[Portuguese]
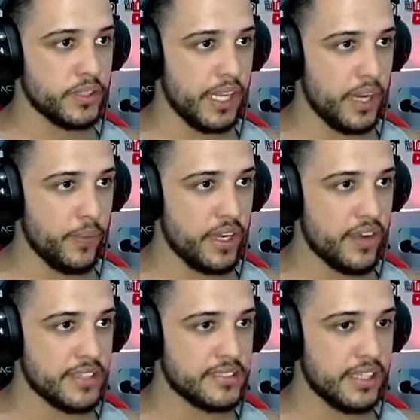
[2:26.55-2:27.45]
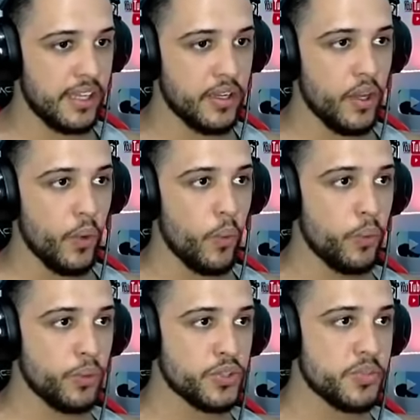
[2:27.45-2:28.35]
que eu tenho, ele vai ser
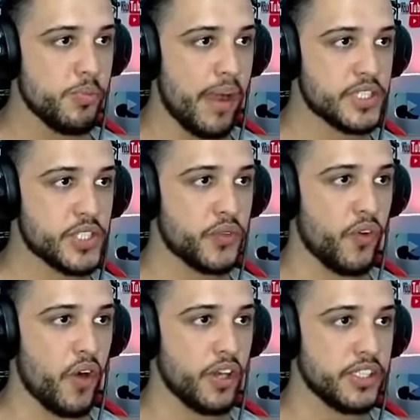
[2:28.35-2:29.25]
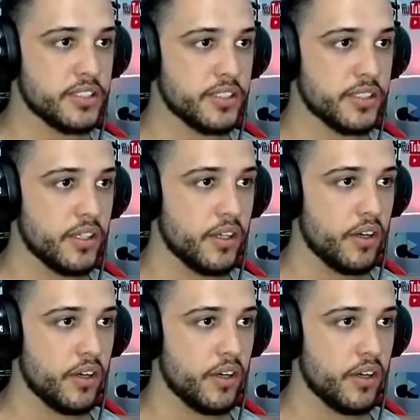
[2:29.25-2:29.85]
um dos mais fortes.